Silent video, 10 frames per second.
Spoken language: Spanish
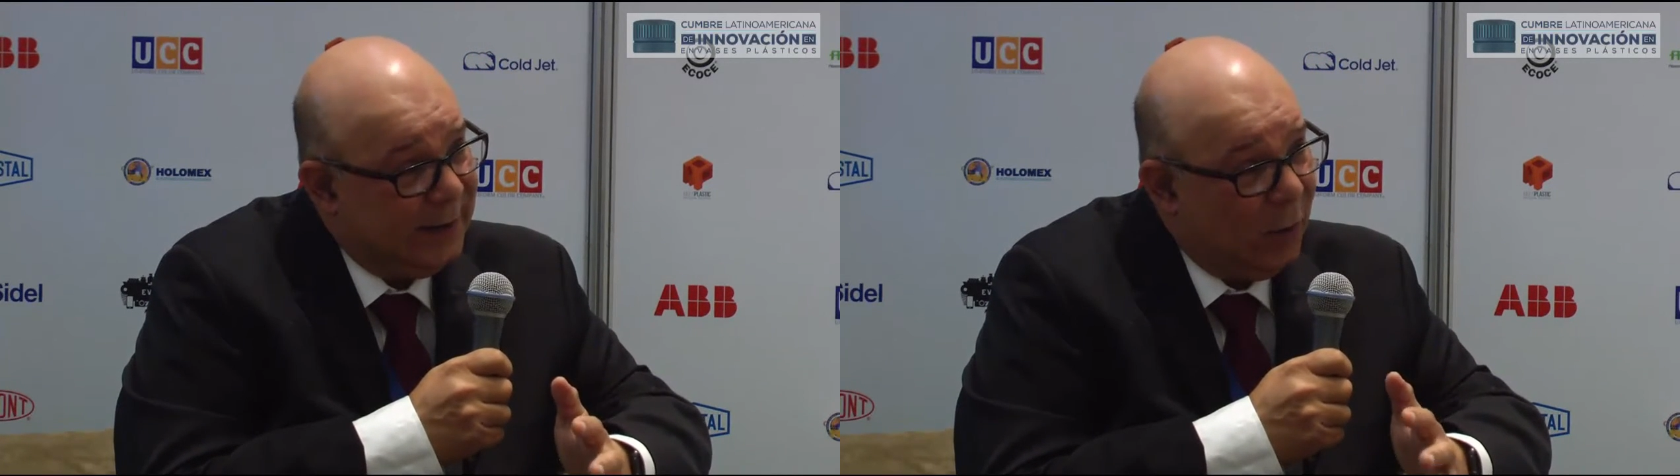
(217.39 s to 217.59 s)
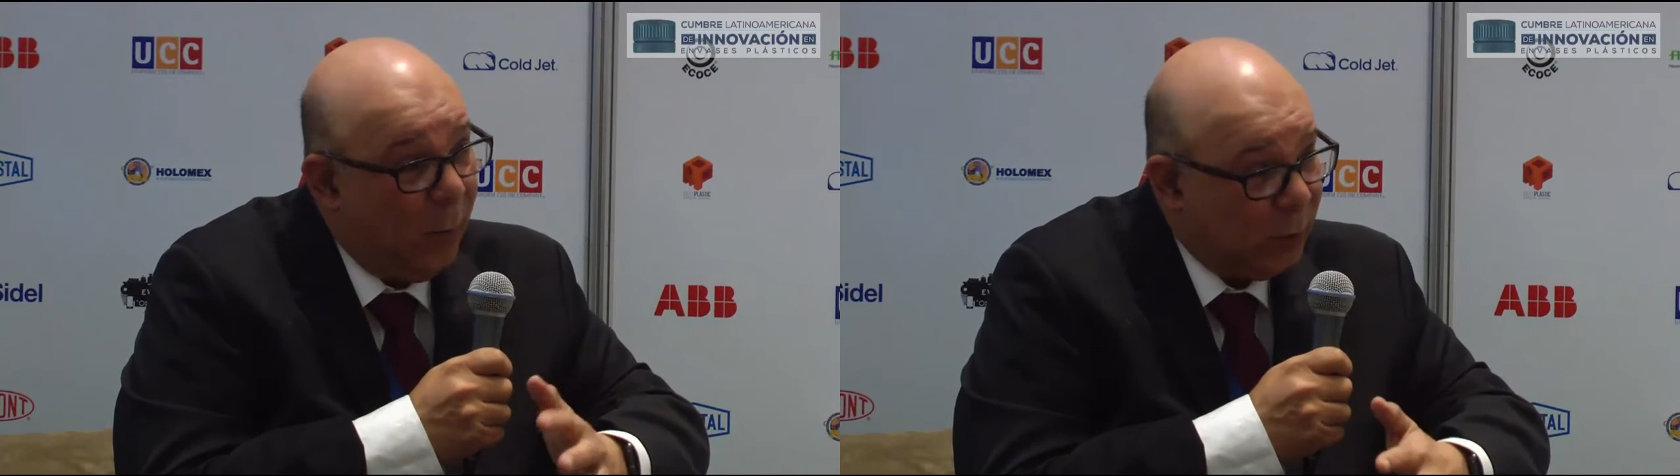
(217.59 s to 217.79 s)

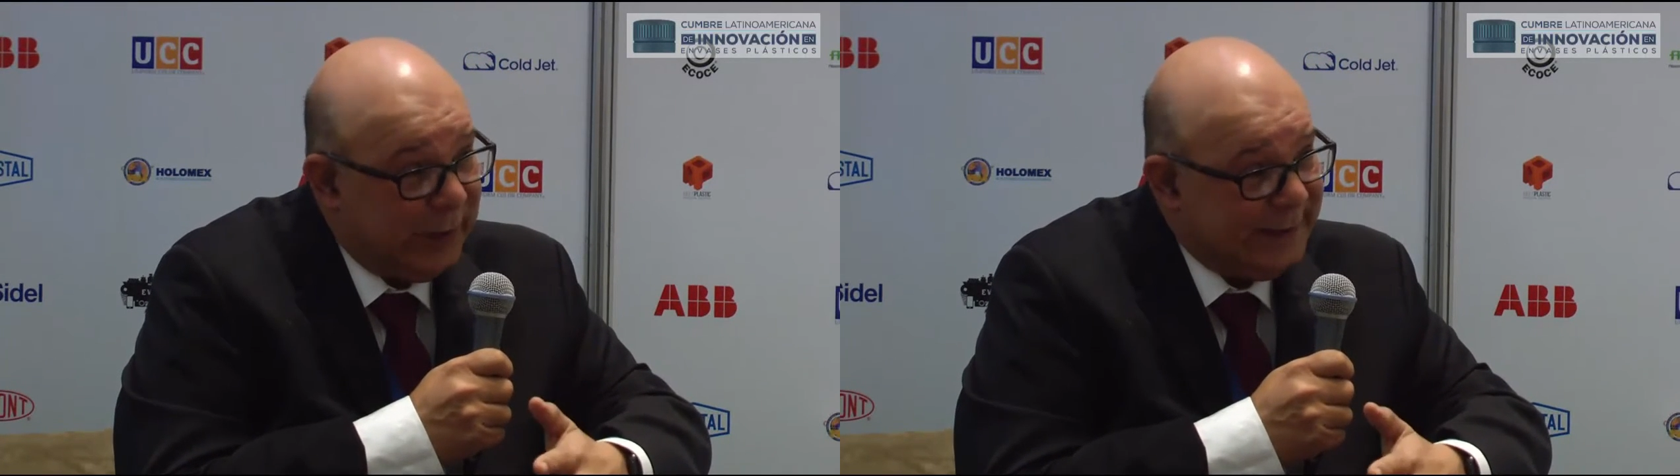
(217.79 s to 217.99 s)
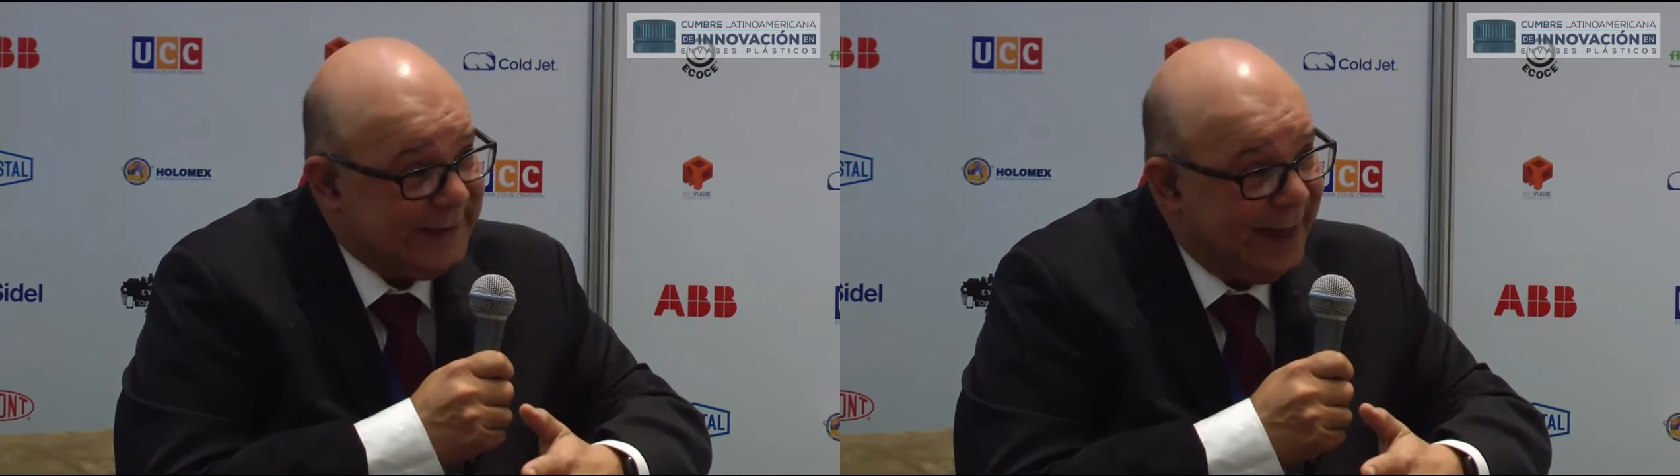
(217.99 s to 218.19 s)

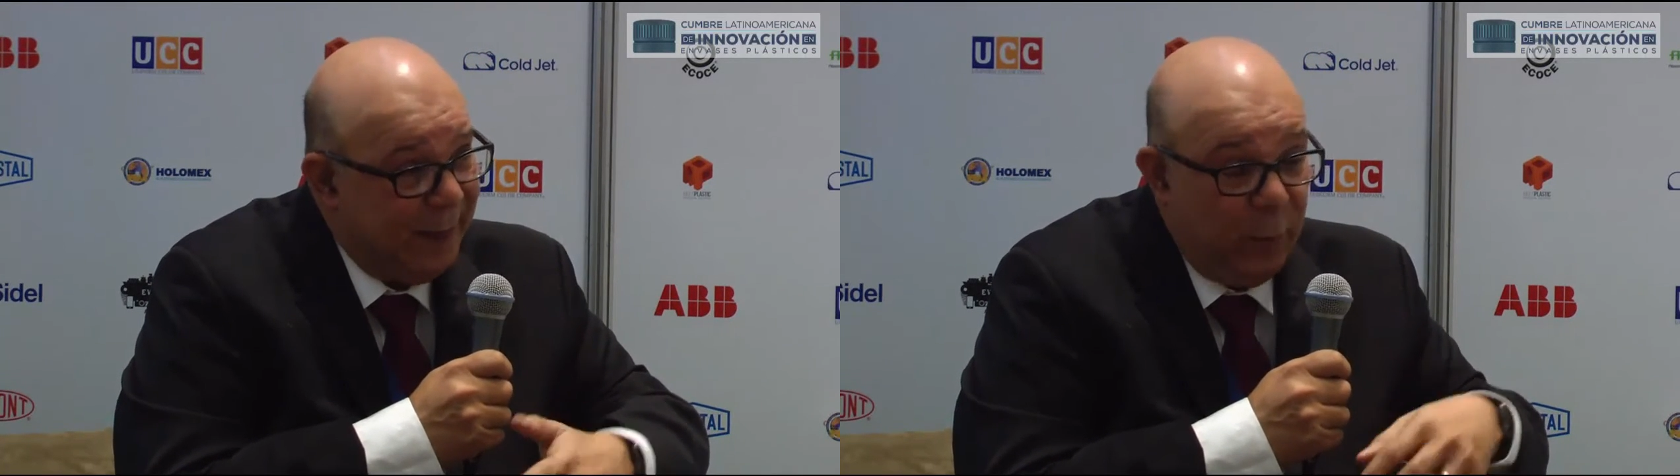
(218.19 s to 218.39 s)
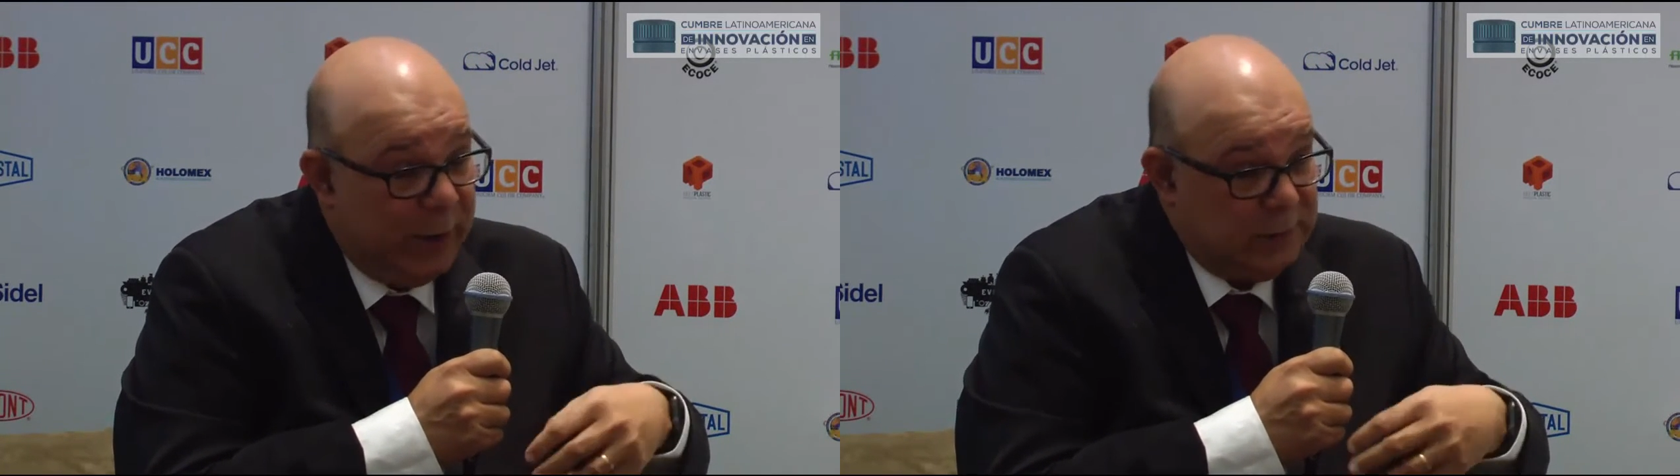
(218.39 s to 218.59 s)

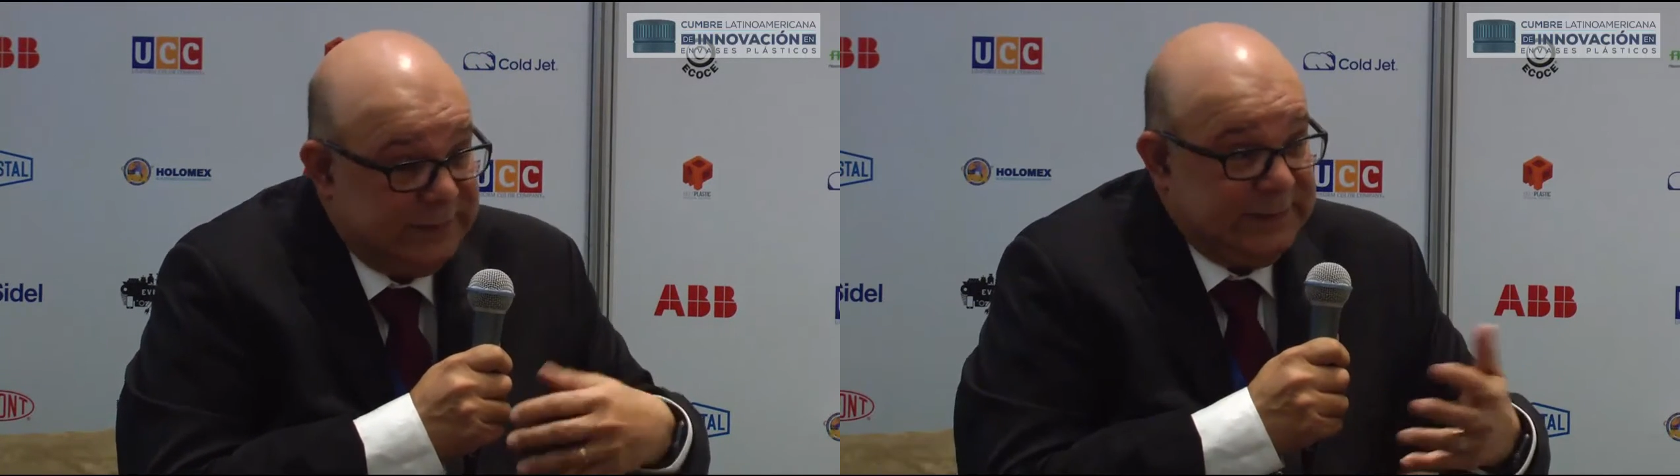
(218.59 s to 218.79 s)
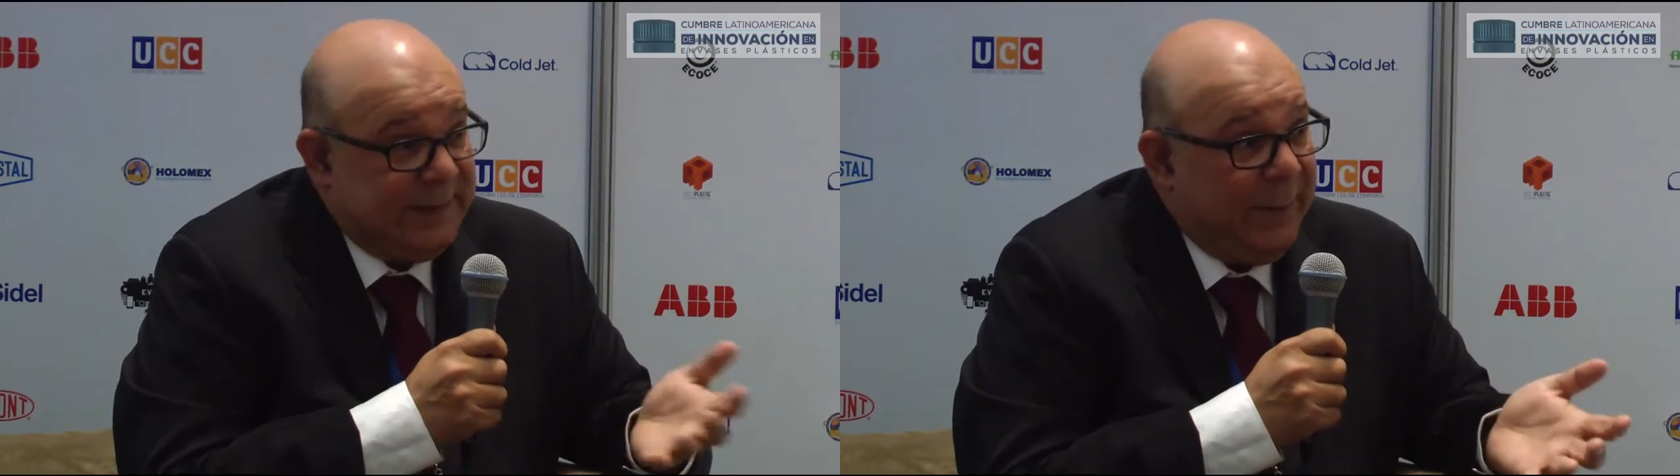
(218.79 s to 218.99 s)
computarizada porque
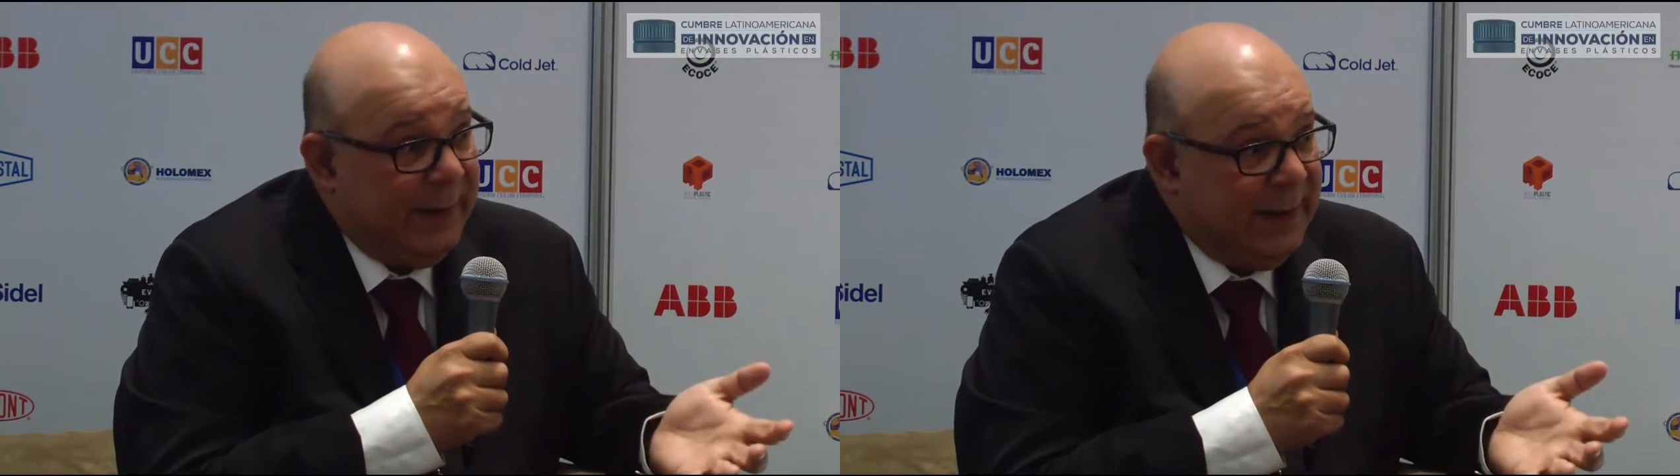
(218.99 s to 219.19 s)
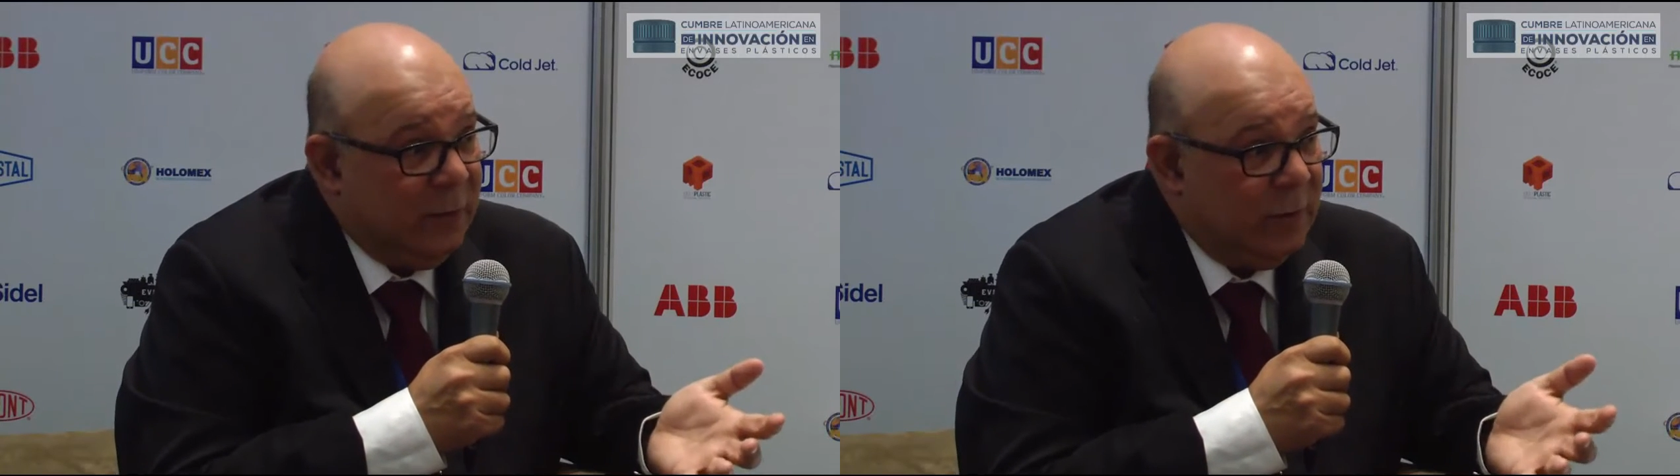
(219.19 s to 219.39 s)
está
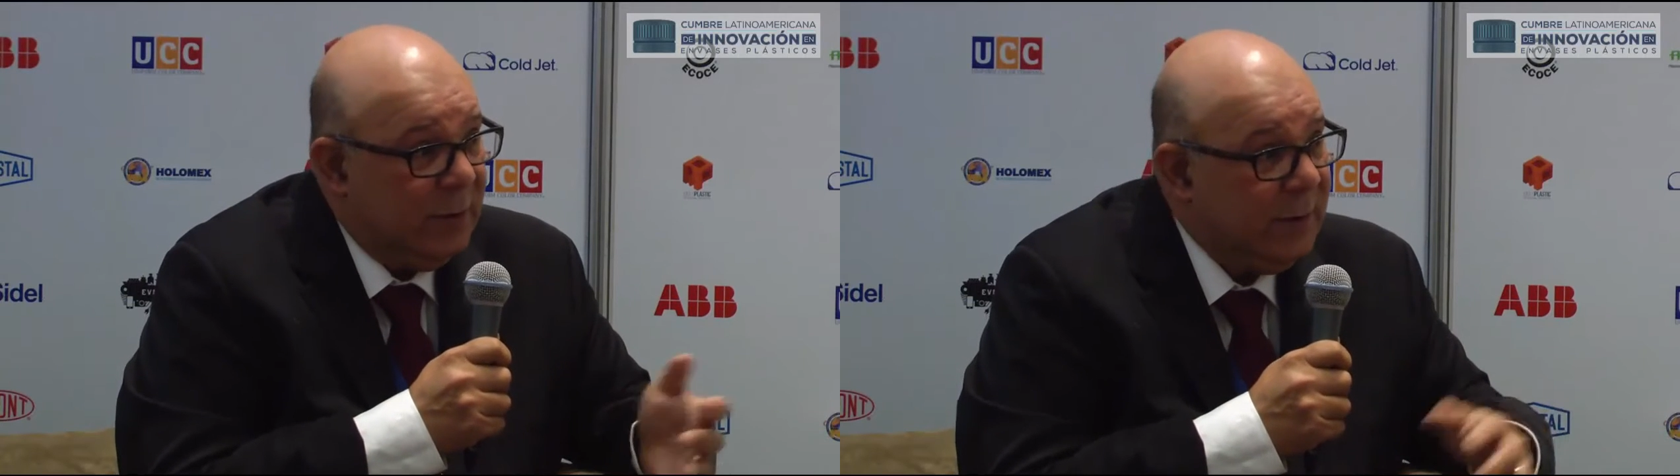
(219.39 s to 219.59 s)
perdido.